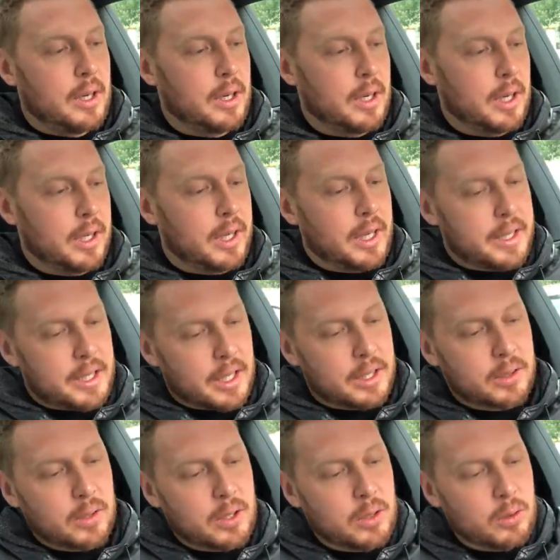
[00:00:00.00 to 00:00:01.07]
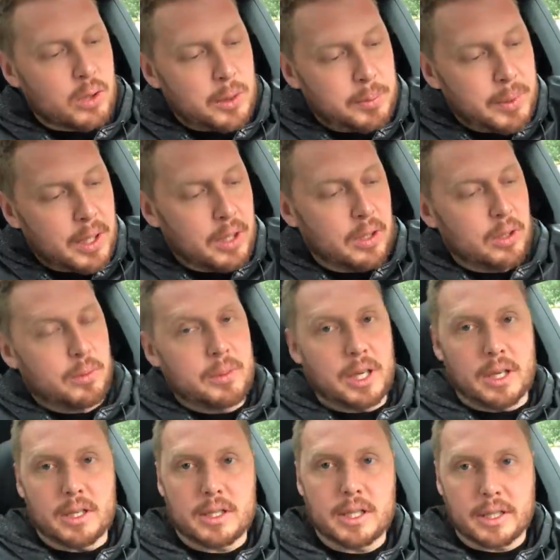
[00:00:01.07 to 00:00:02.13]
А, для тех, кто не успел, у
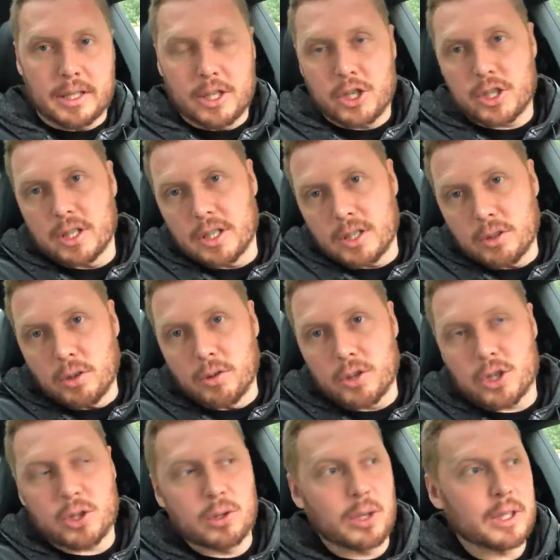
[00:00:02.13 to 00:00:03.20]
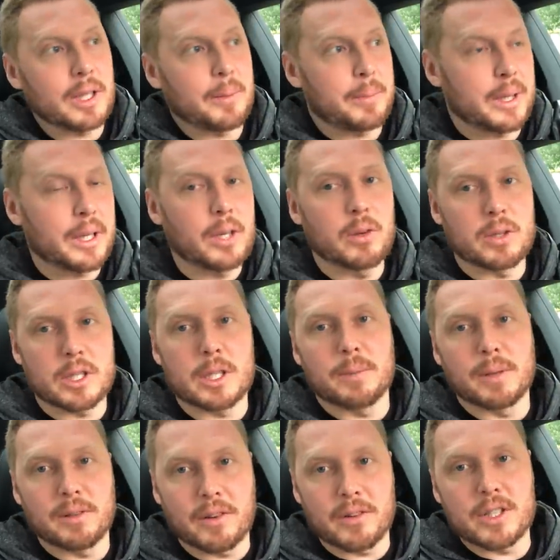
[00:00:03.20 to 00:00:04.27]
меня есть отличная новость, что она продается
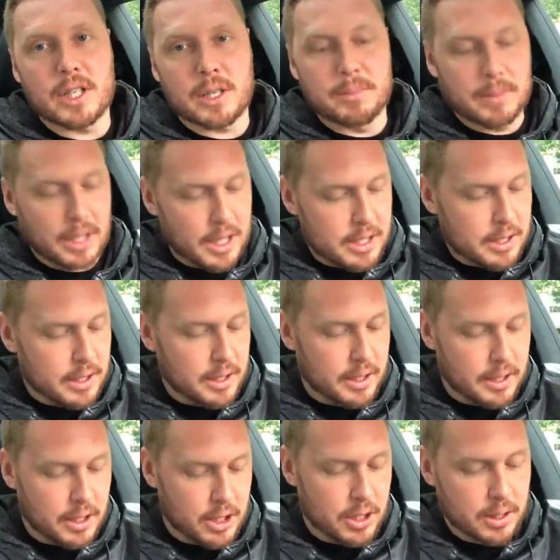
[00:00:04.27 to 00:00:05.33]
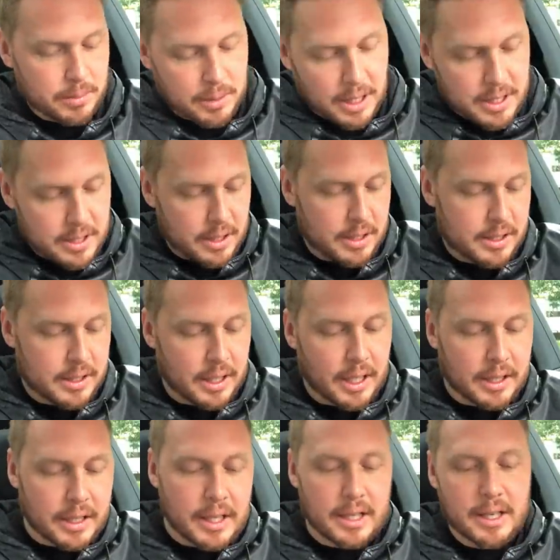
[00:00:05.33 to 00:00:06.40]
теперь во всех магазинах, книжных магазинах
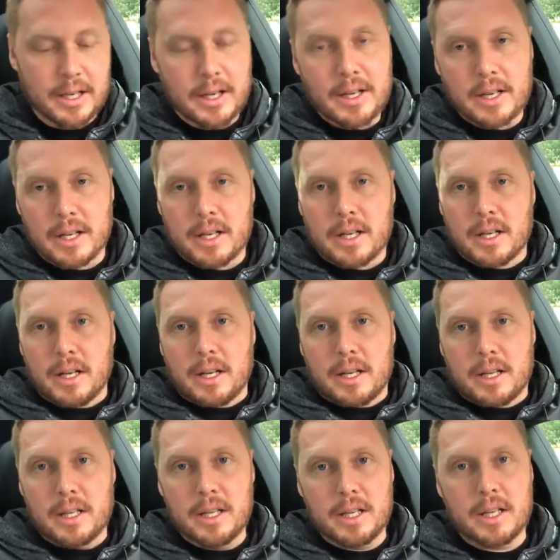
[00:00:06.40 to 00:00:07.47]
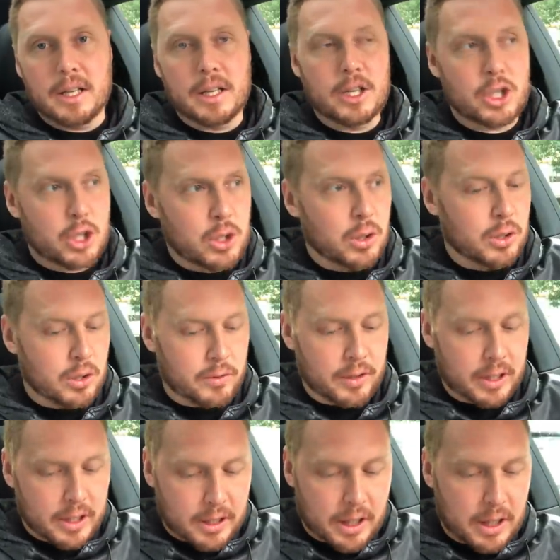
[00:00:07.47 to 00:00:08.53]
страны и еще
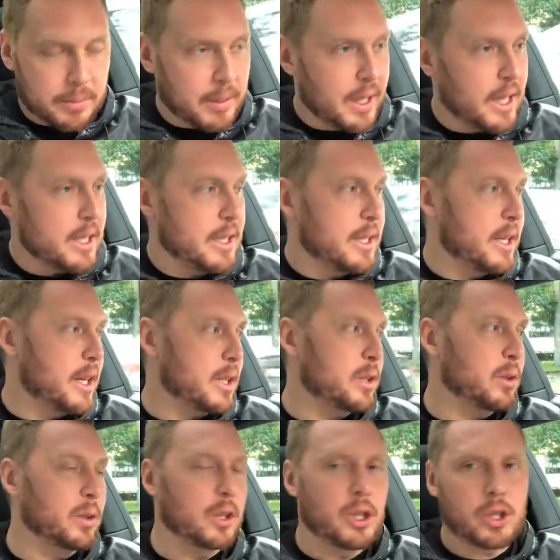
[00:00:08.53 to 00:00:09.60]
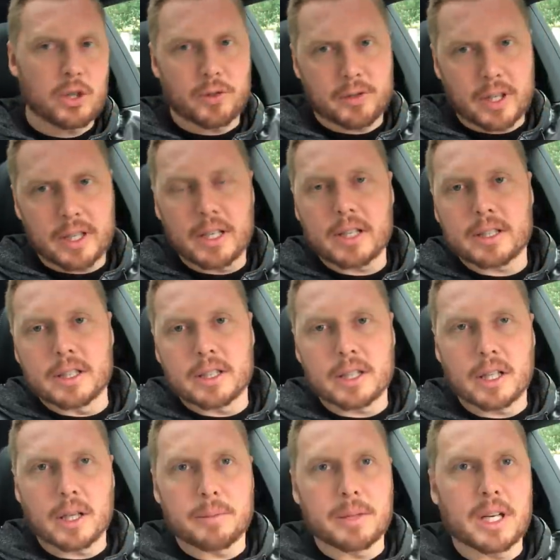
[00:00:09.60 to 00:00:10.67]
в интернет-магазине Озон, и еще в каких-то
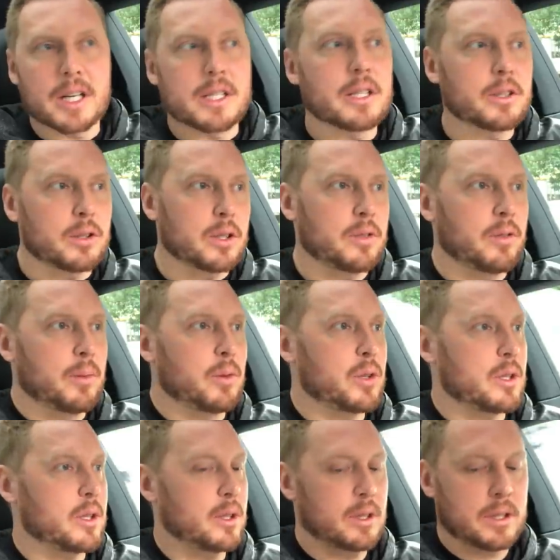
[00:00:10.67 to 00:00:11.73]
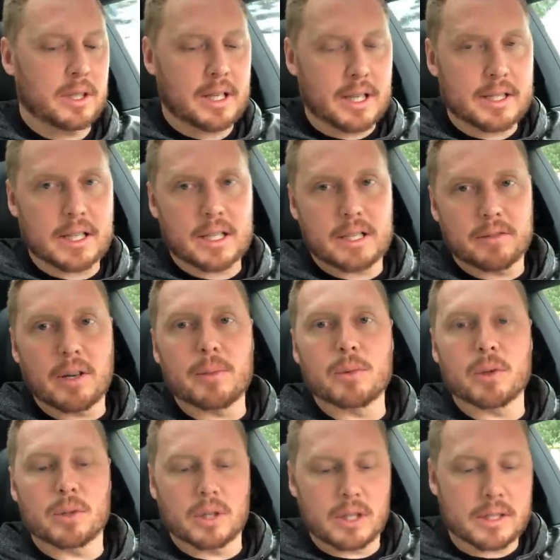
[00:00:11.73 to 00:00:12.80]
интернет-магазинах. То есть вы можете заказать, и вам
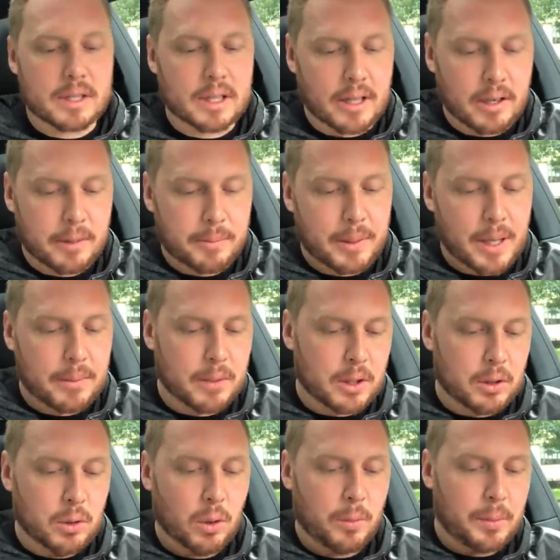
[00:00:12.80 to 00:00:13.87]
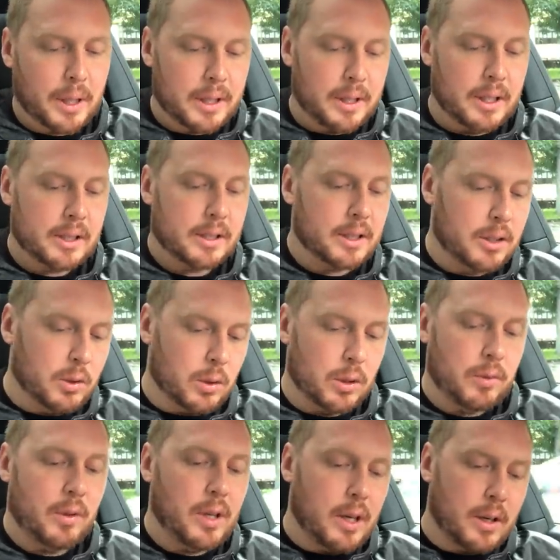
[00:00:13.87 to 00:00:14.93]
ее доставят прямо до подъезда, до
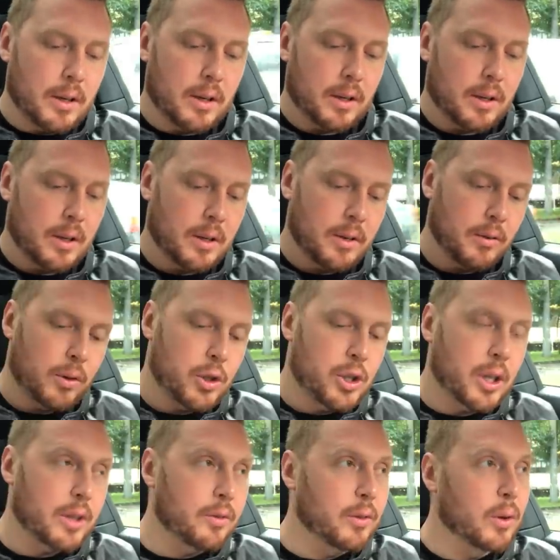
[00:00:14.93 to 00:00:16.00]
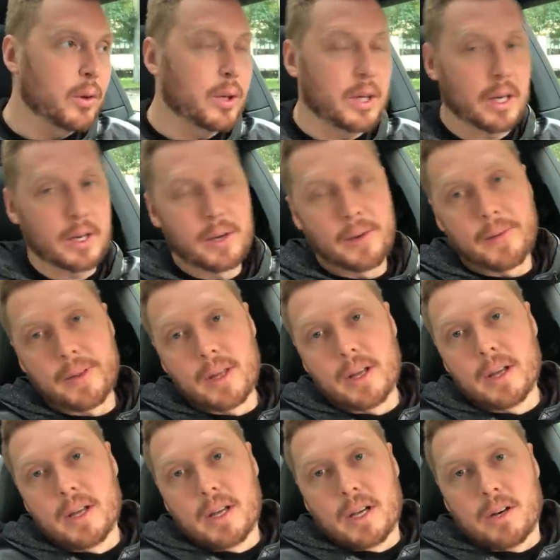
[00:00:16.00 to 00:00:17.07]
двери, э, вручат в руки.
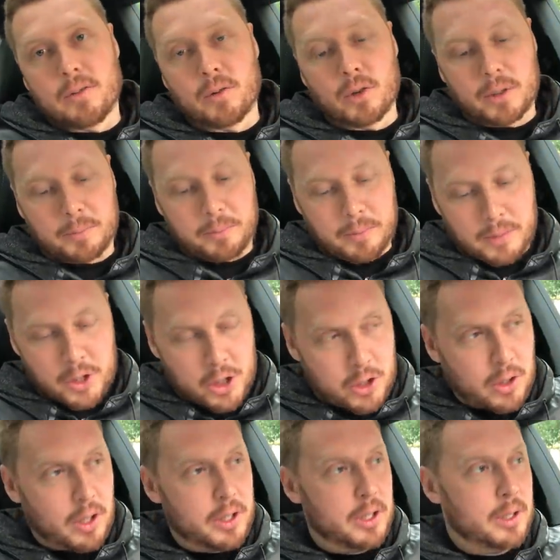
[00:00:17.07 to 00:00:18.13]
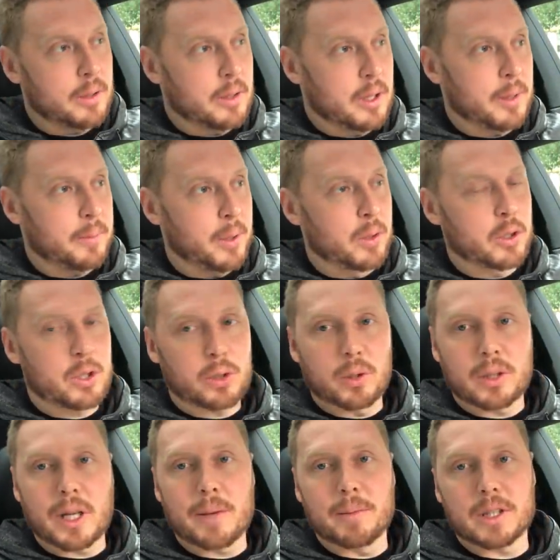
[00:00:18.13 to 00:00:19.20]
Вот. Еще один э, плюс, что
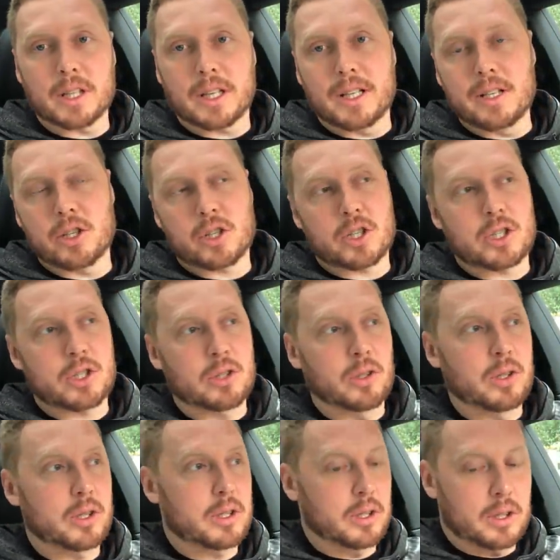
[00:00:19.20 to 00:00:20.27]
там эта книжка стоит